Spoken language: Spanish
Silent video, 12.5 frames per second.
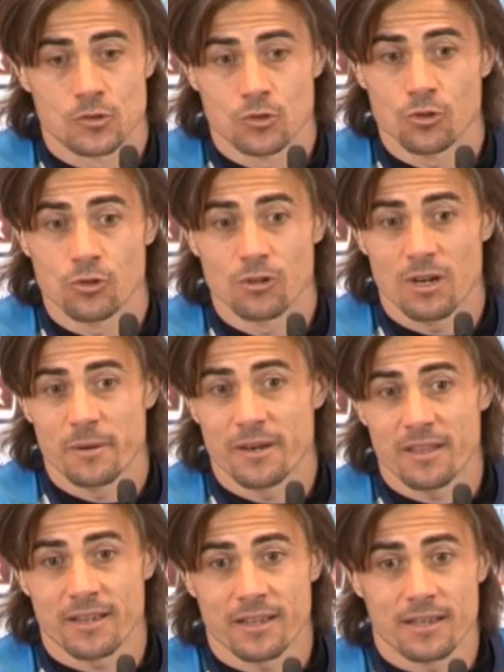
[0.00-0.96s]
Yo la
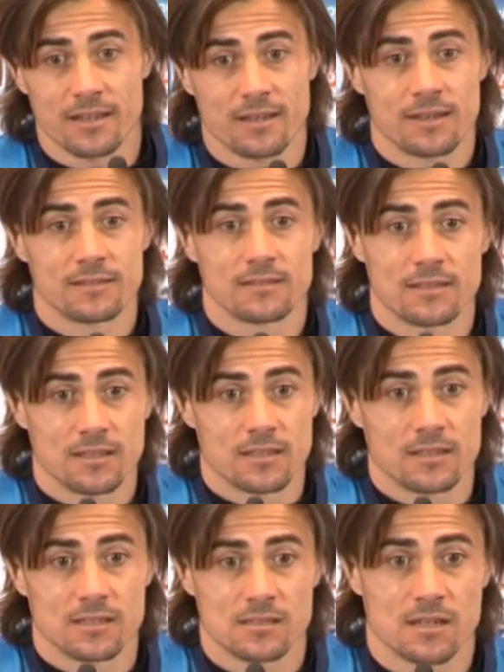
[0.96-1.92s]
verdad que
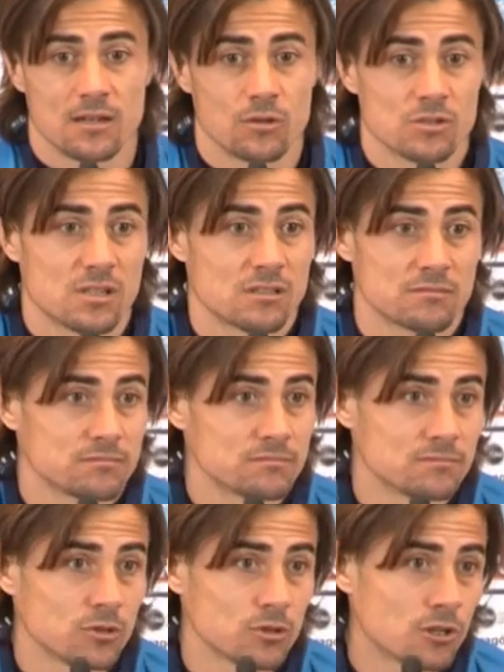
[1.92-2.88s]
ante esas cosas
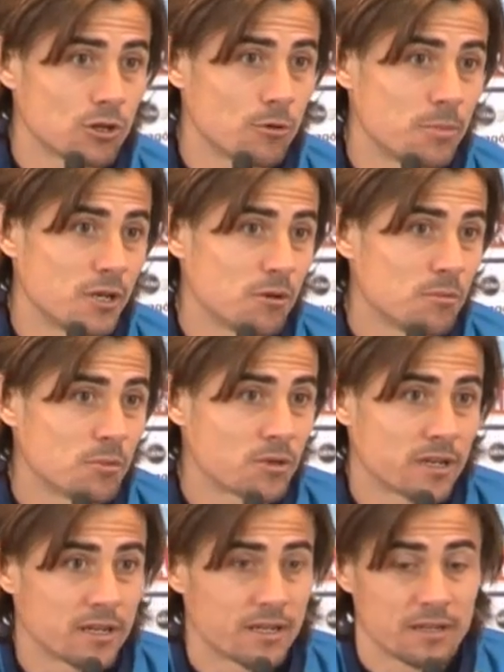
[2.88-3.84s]
no tengo opinión
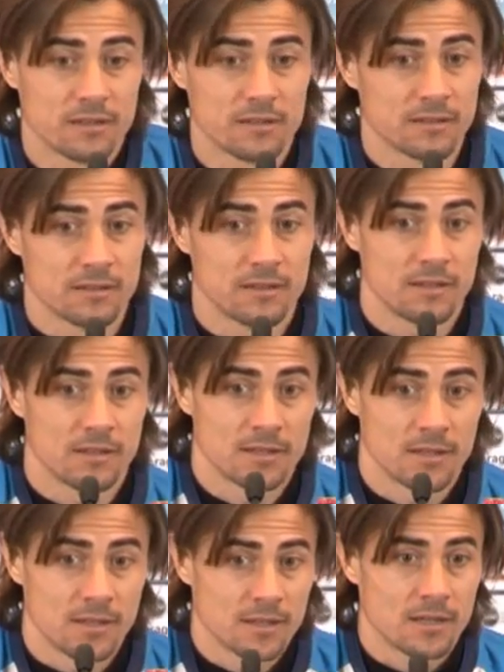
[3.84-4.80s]
porque
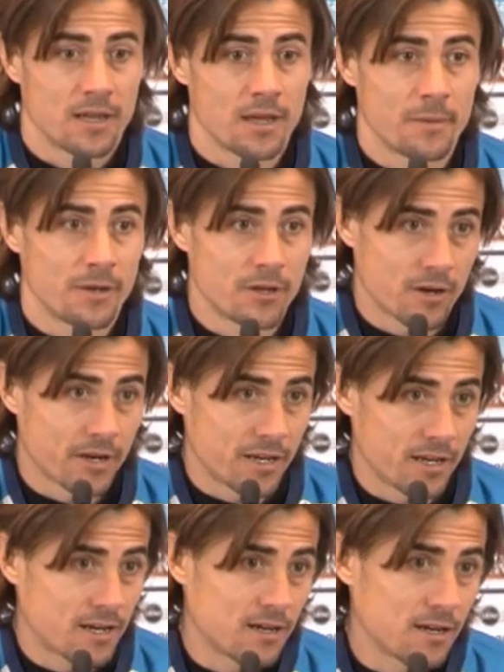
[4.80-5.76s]
he venido
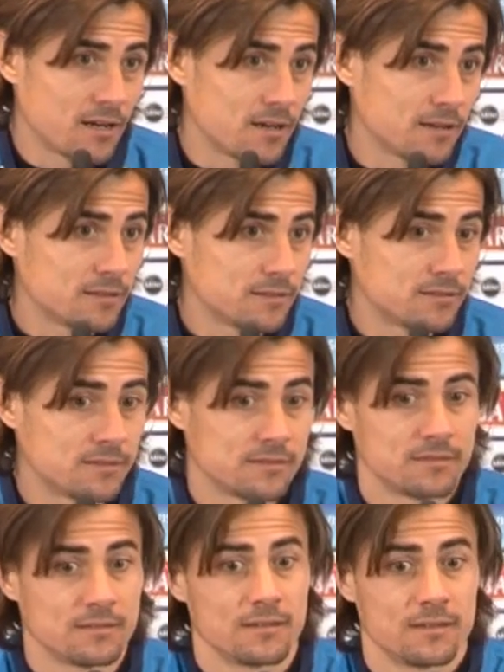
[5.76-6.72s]
aquí a,
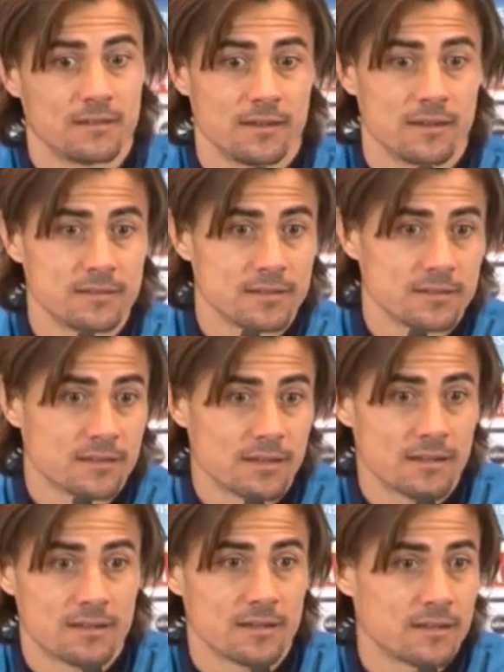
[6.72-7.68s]
a
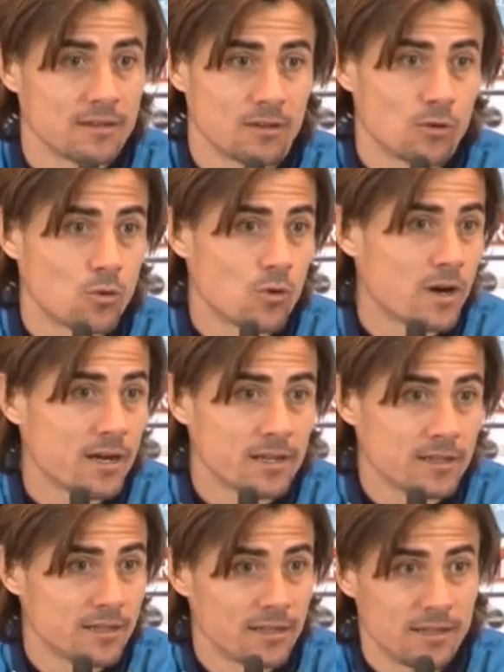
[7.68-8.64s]
intentar
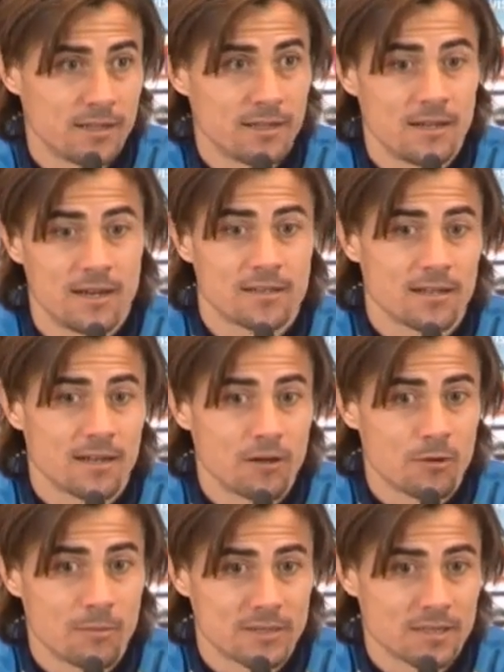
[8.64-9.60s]
jugar, estar
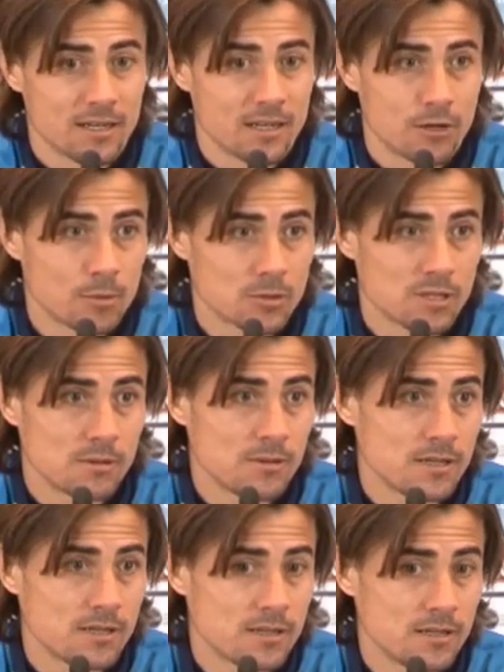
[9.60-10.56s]
lo más tranquilo
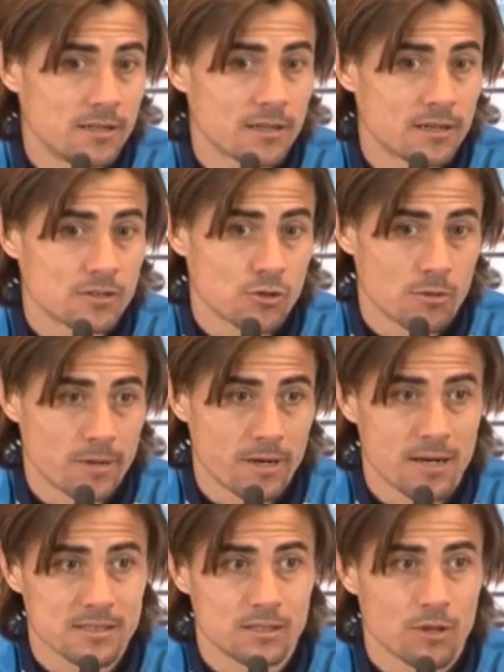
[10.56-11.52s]
posible y resolver
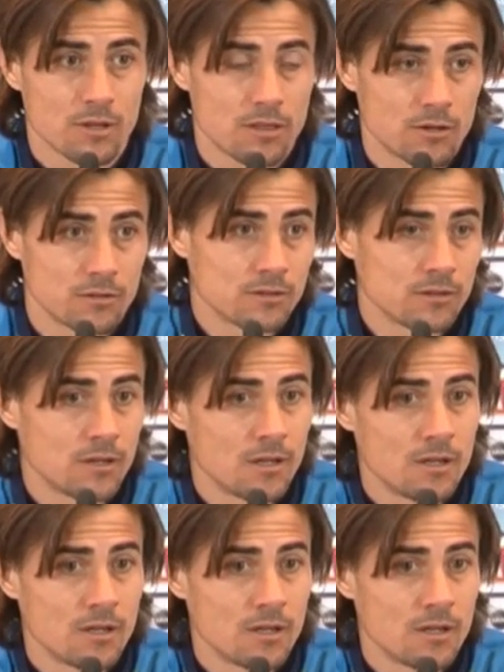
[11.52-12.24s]
la situación,